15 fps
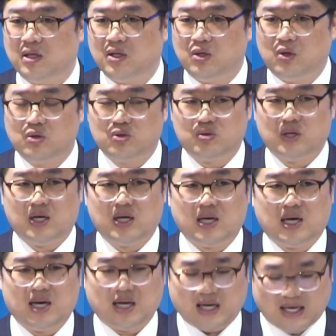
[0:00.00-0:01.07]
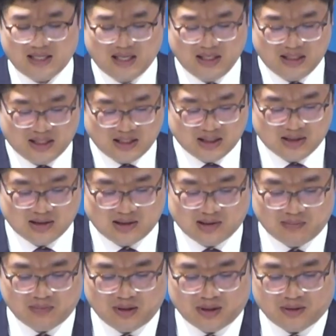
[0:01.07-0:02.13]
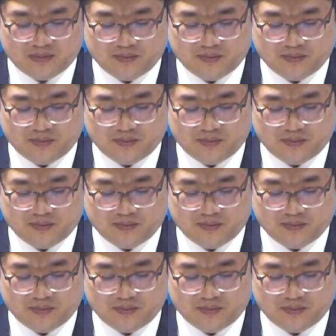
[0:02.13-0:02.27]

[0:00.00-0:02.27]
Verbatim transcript: 요수아가 가나안 땅에 들어갑니다.